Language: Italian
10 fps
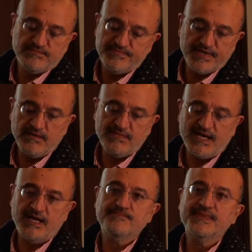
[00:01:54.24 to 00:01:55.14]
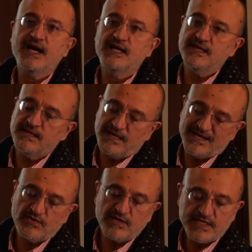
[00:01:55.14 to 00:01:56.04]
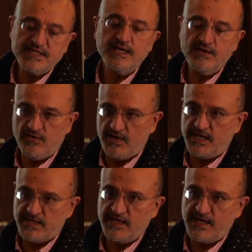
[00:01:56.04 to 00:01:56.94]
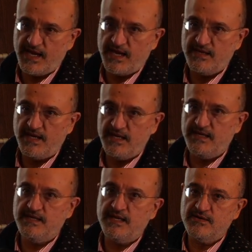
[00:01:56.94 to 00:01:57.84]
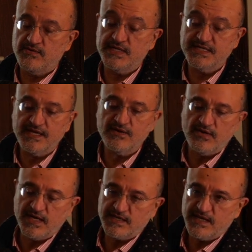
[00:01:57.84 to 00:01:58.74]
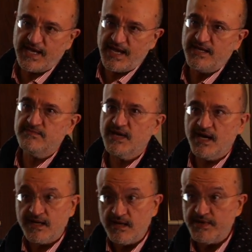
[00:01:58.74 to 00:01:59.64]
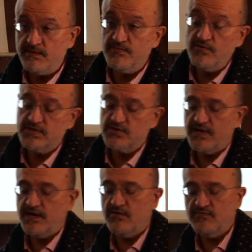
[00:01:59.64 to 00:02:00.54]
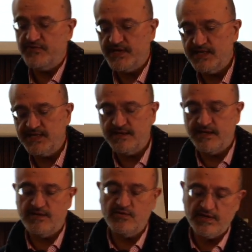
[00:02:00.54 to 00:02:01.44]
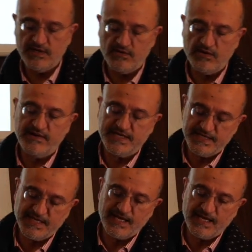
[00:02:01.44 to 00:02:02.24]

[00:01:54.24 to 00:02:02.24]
Prima all'interno di singoli atenei, all'interno di singoli atenei, anche per impulso della conferenza dei rettori delle università